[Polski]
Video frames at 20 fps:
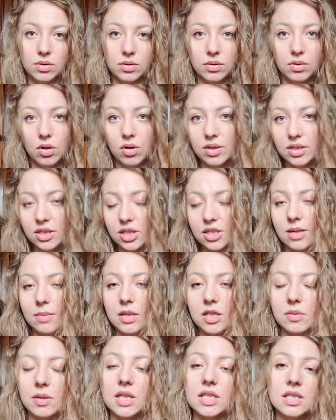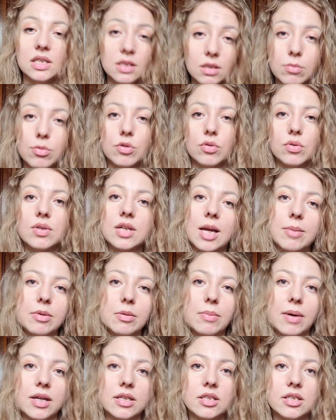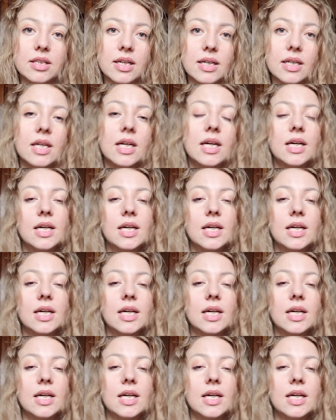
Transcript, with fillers: go gdzieś tam na zmianę z innymi produktami, bardziej tak